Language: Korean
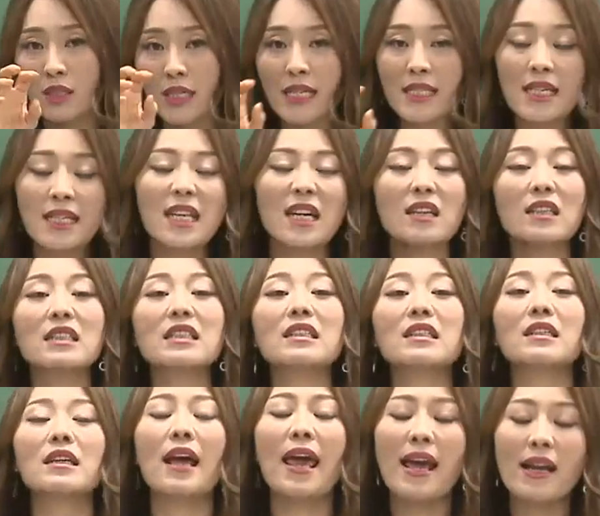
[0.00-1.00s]
찾아낸
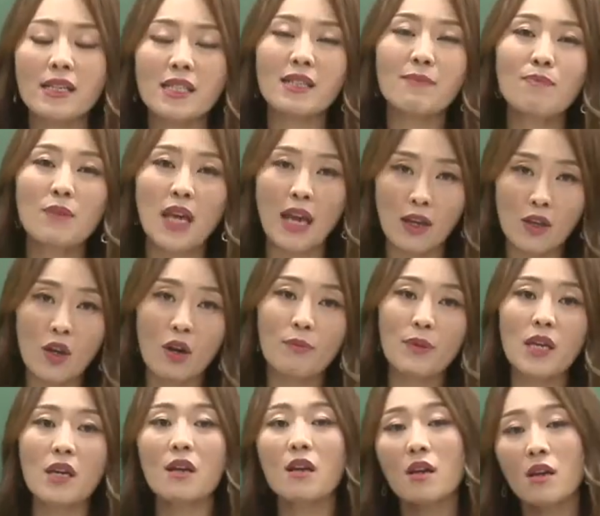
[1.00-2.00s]
그 핵심
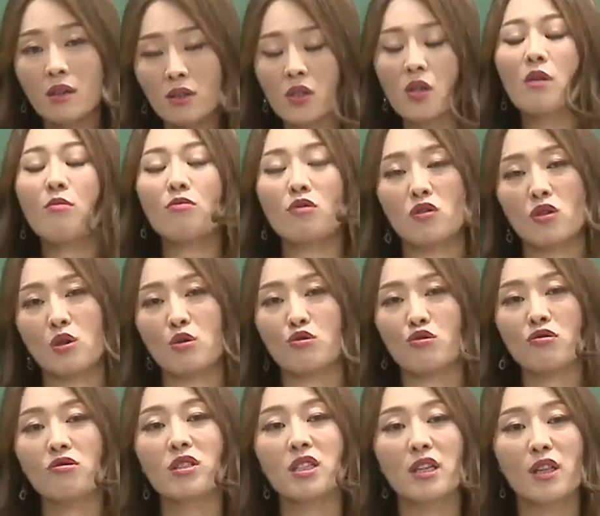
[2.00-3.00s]
개념이 시험 문제로
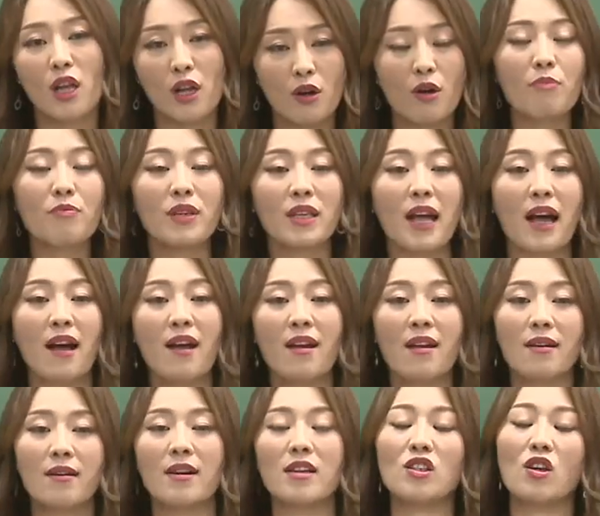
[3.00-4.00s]
출제될 겁니다.
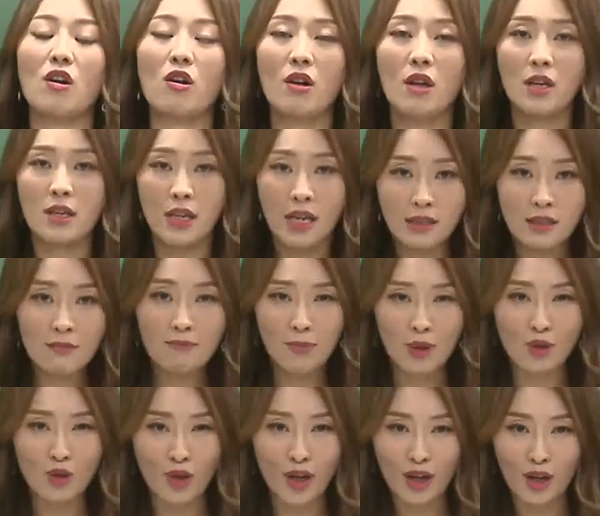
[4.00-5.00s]
그래서 예습
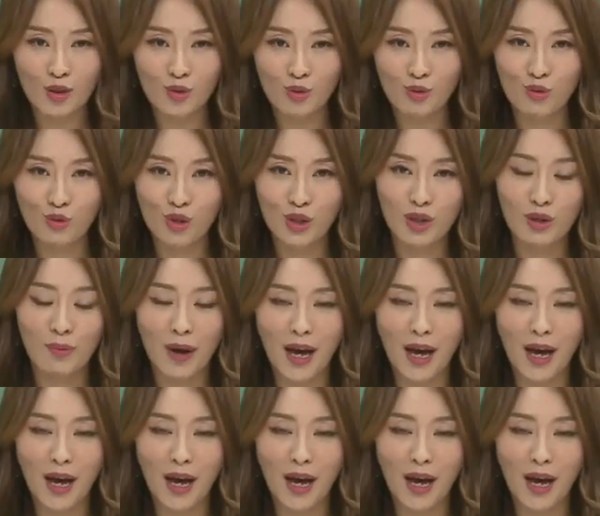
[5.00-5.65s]
먼저 해가지고 오시길